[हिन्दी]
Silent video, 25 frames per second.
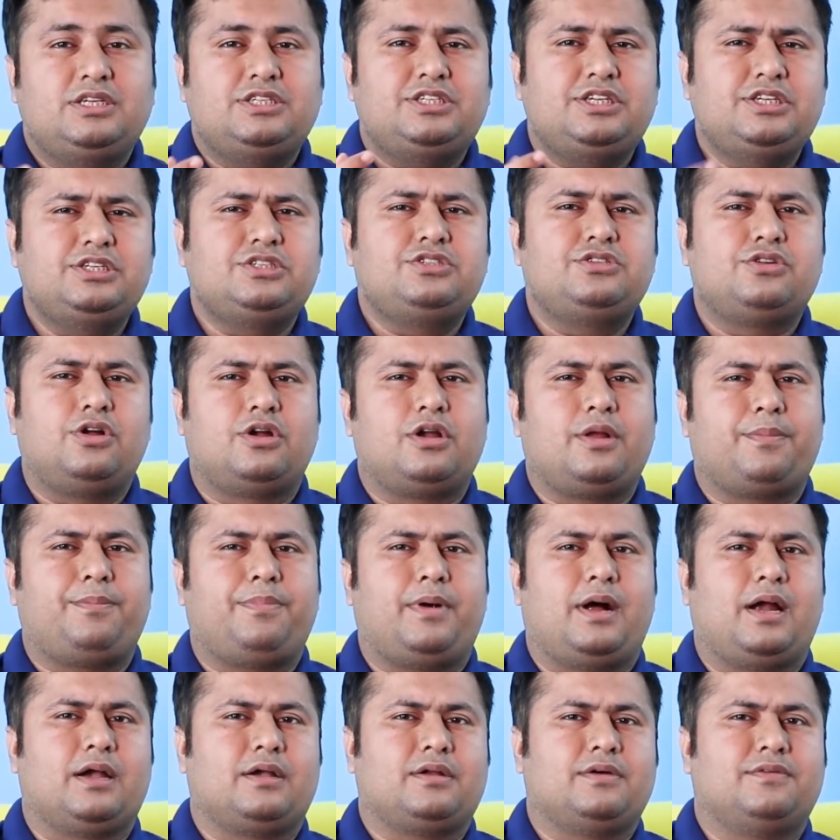शी इज़ नॉट अ
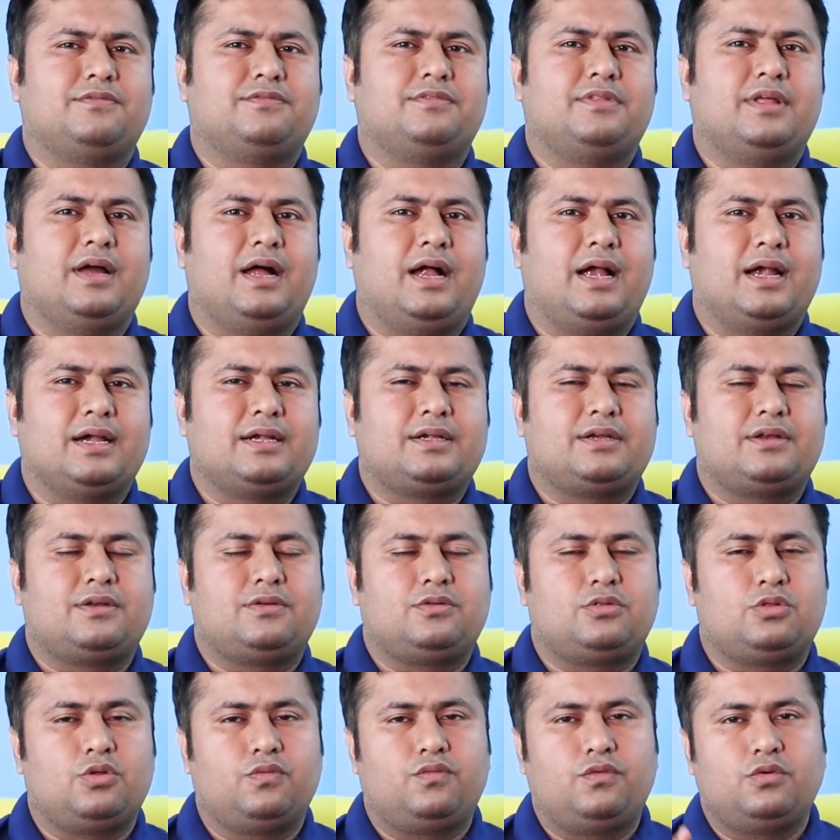पार्ट ऑफ दैट
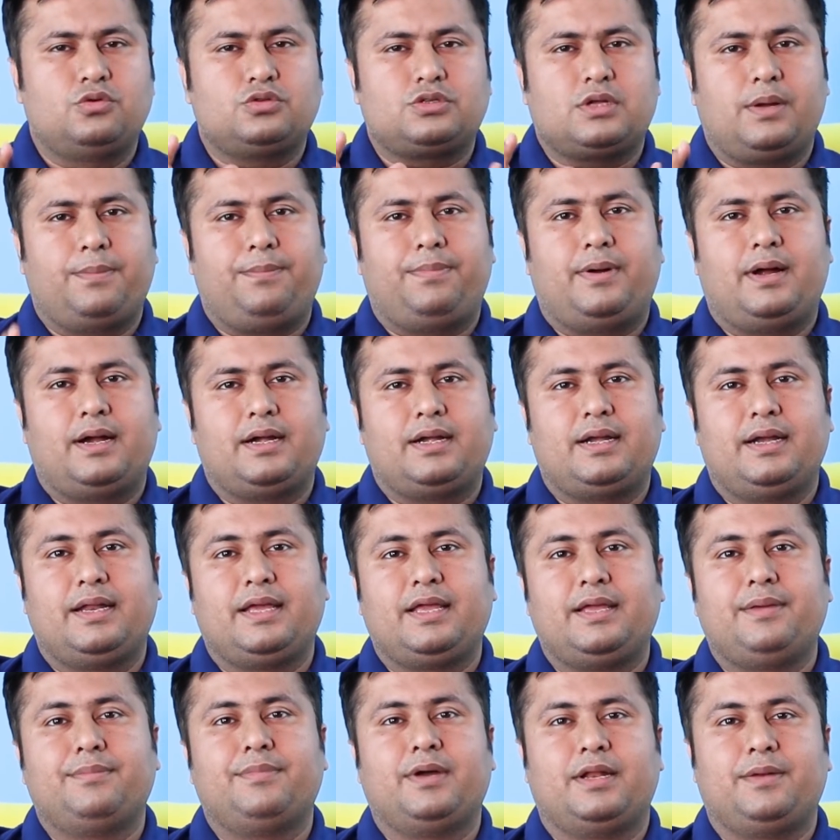तो वो उसका पार्ट
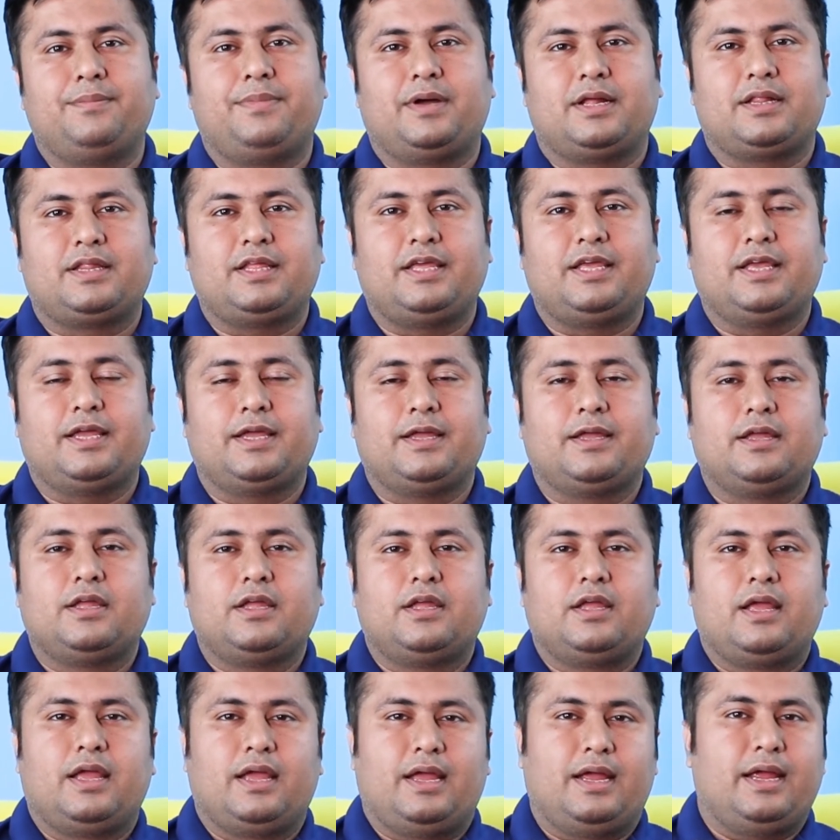नहीं बन पाती है
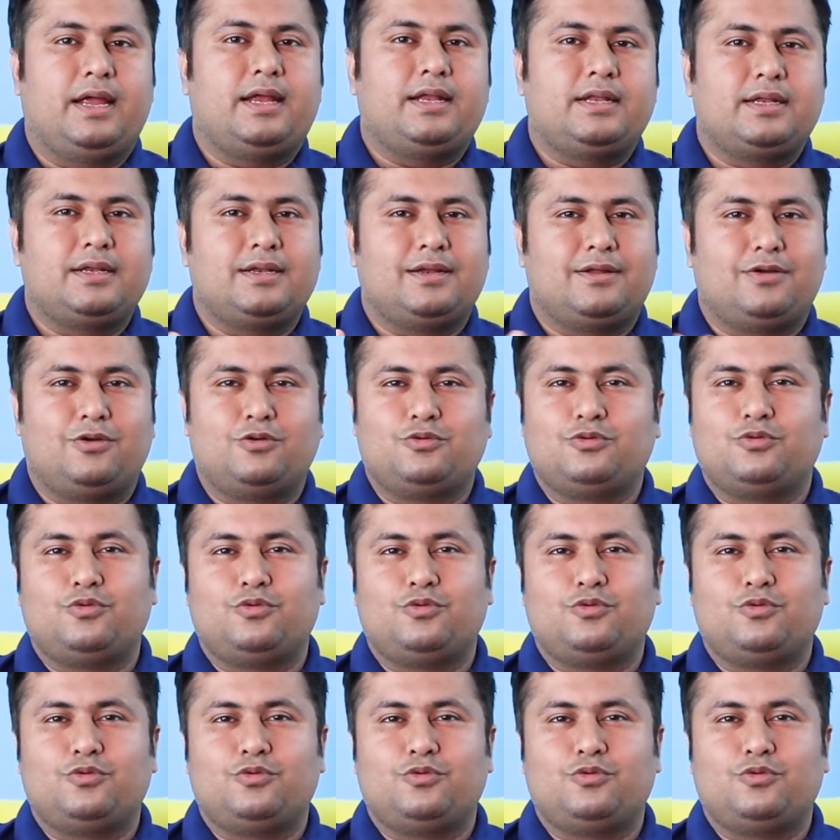एंड